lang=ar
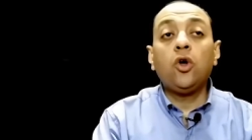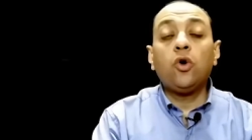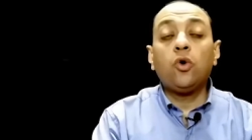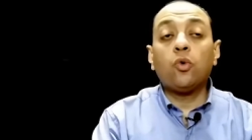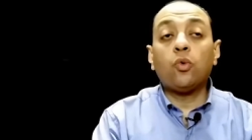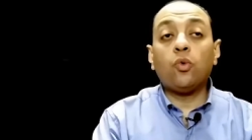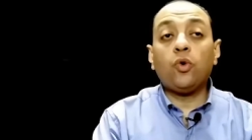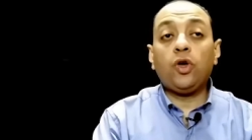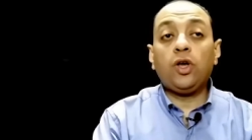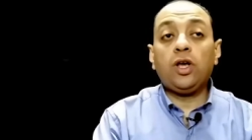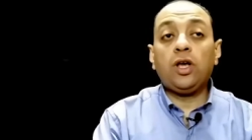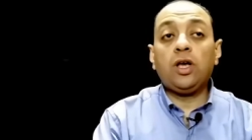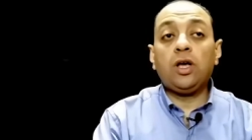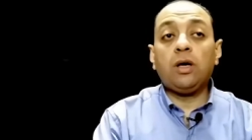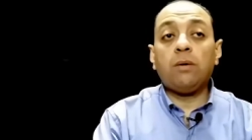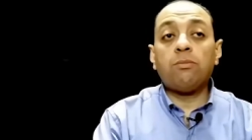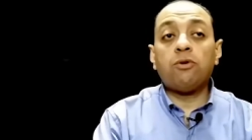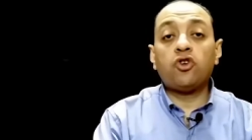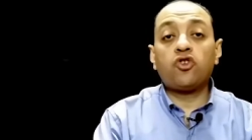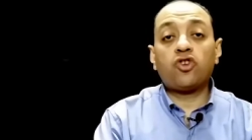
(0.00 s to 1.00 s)

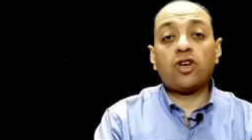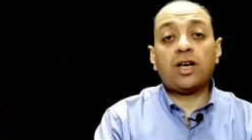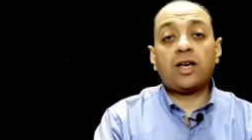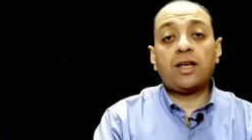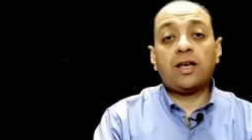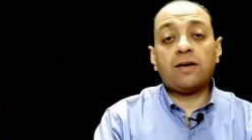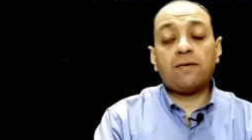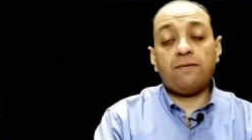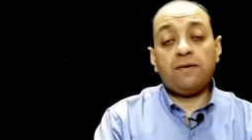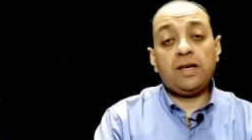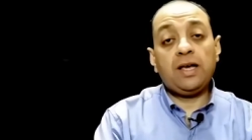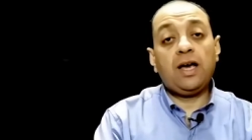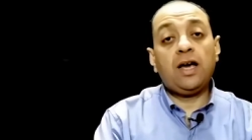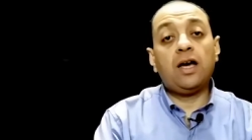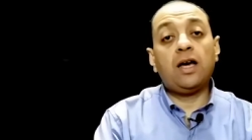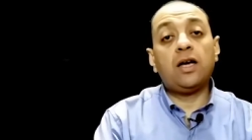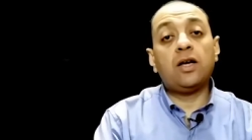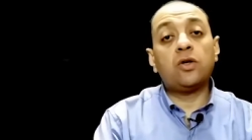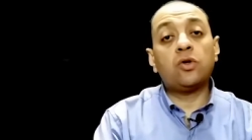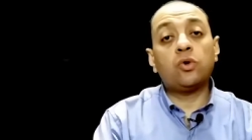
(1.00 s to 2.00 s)
وبيشكك
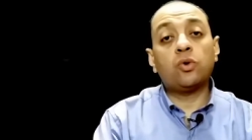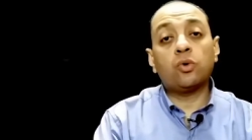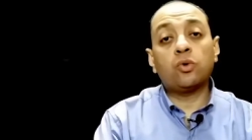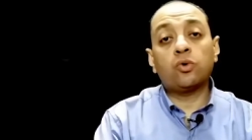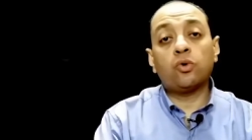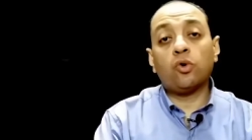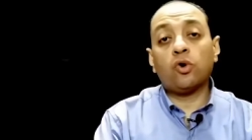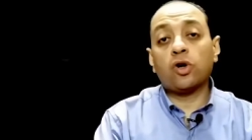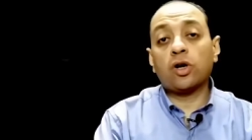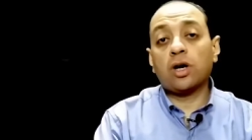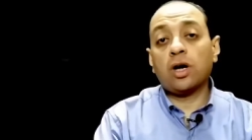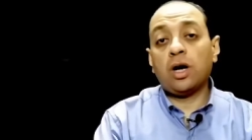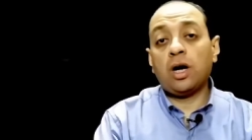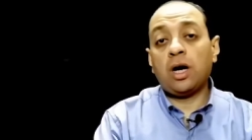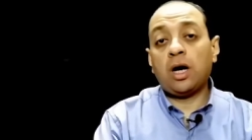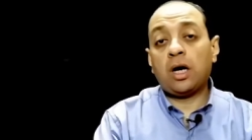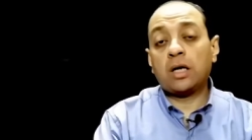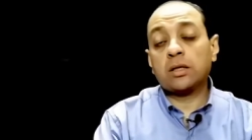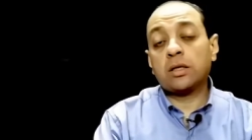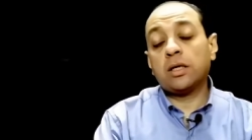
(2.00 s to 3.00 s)
فيها الدكتور
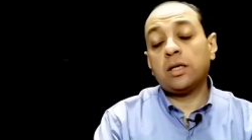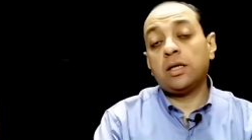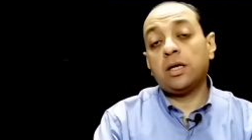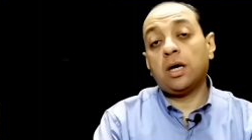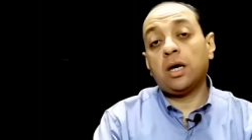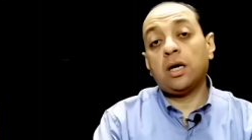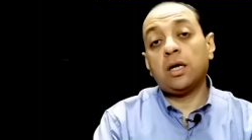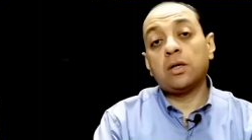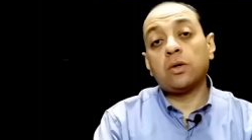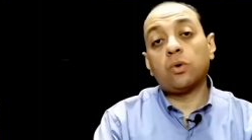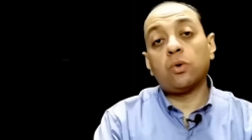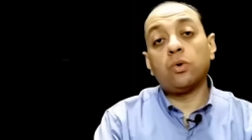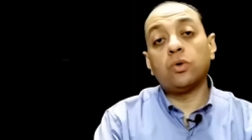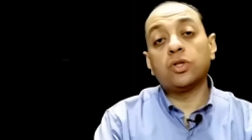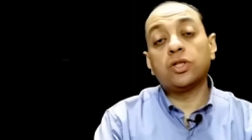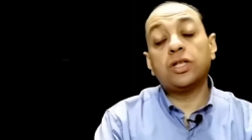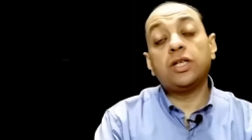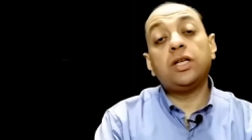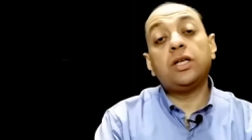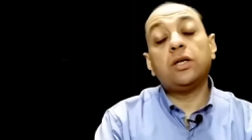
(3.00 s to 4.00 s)
عطية
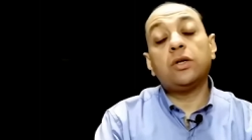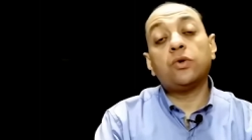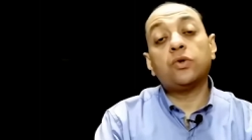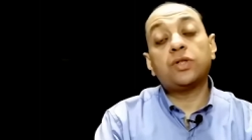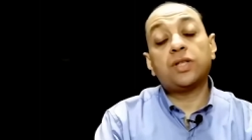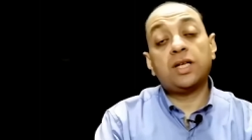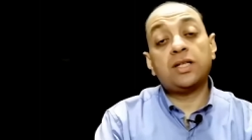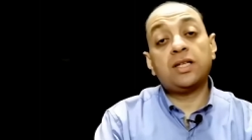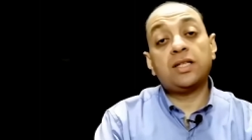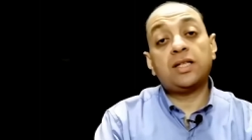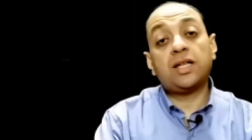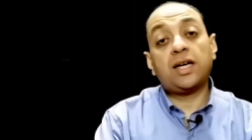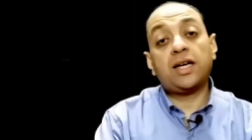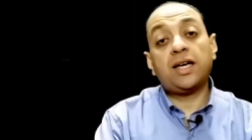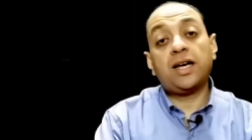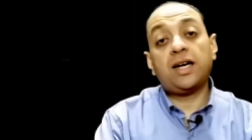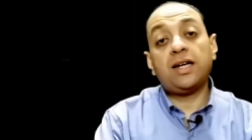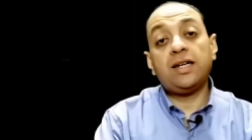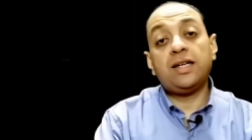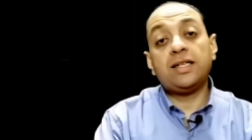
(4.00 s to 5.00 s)
القوصي أستاذ
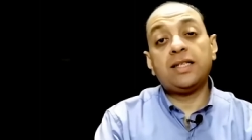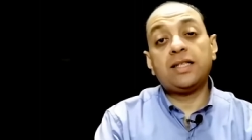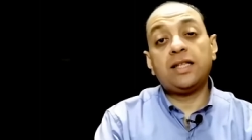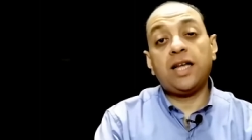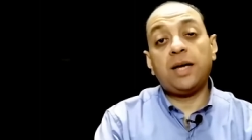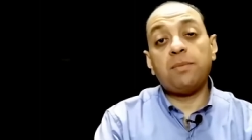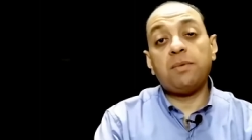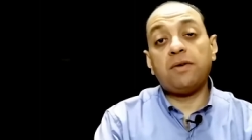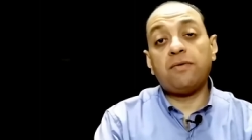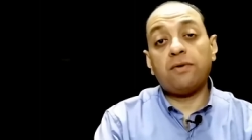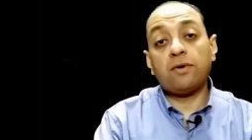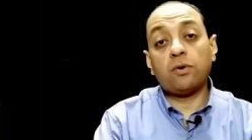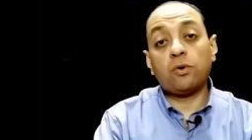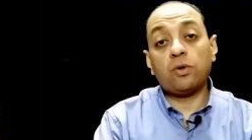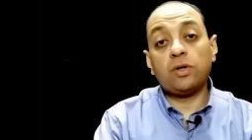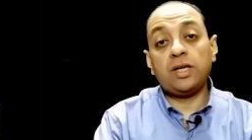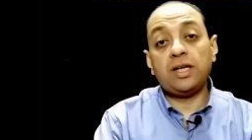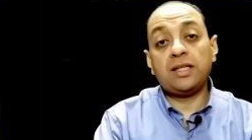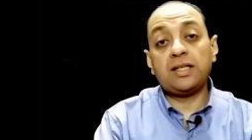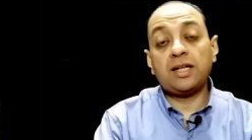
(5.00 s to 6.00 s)
التاريخ الإسلامي في
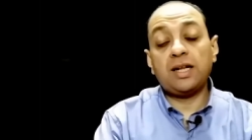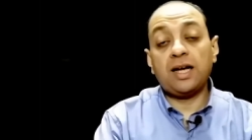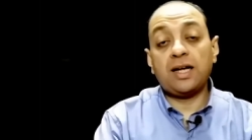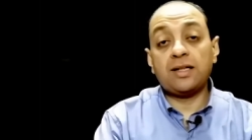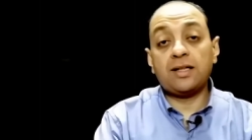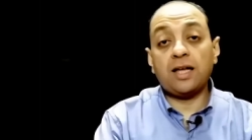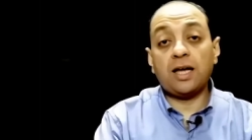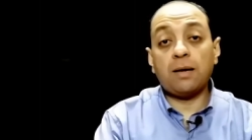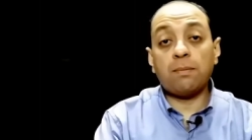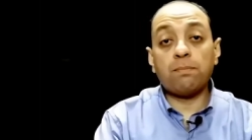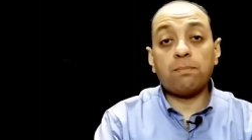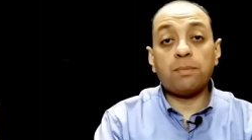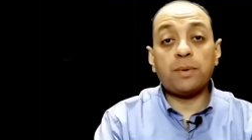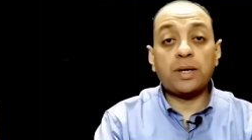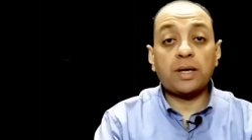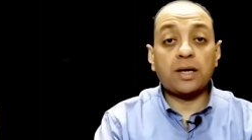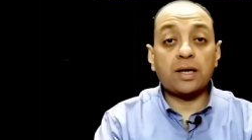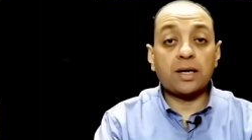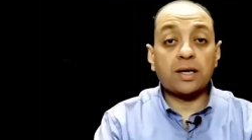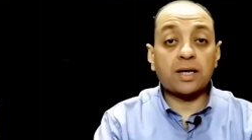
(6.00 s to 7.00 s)
كلية الآداب
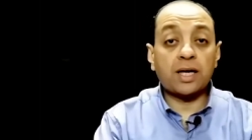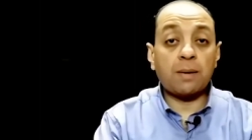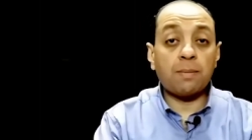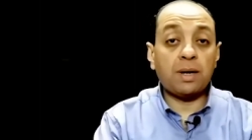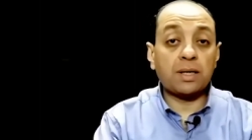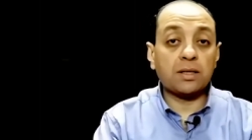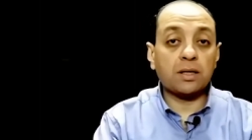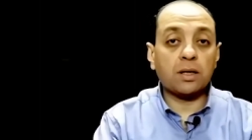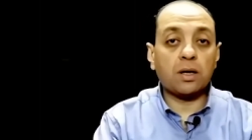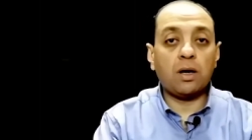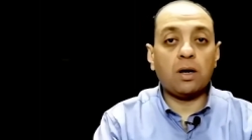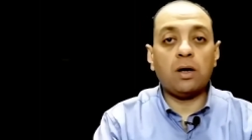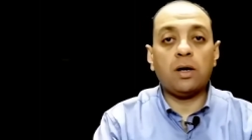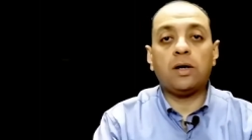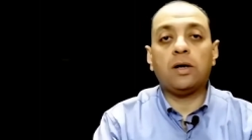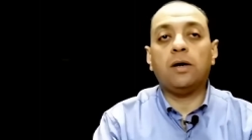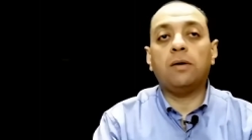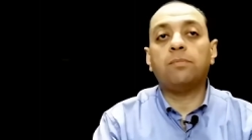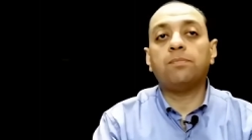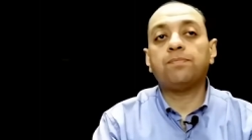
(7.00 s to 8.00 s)
آه، جامعة
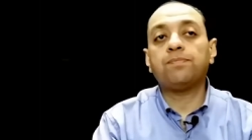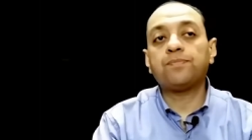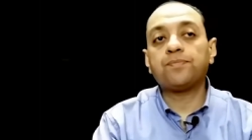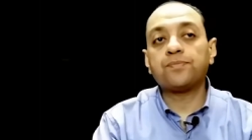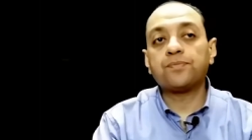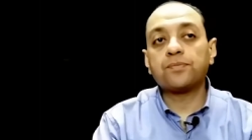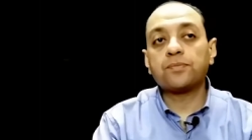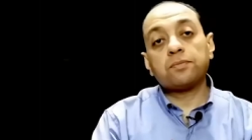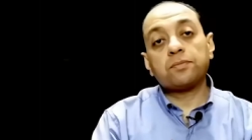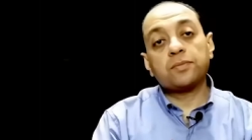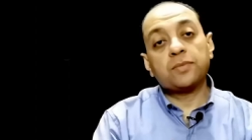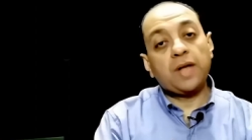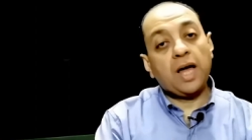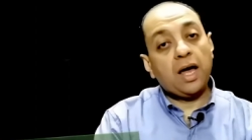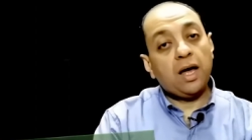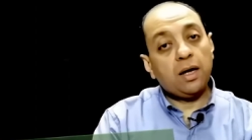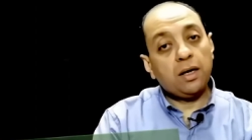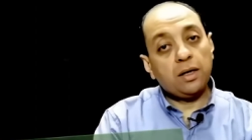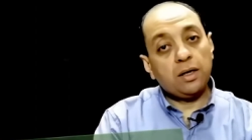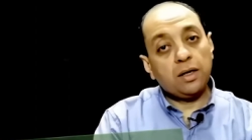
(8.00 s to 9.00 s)
القاهرة ده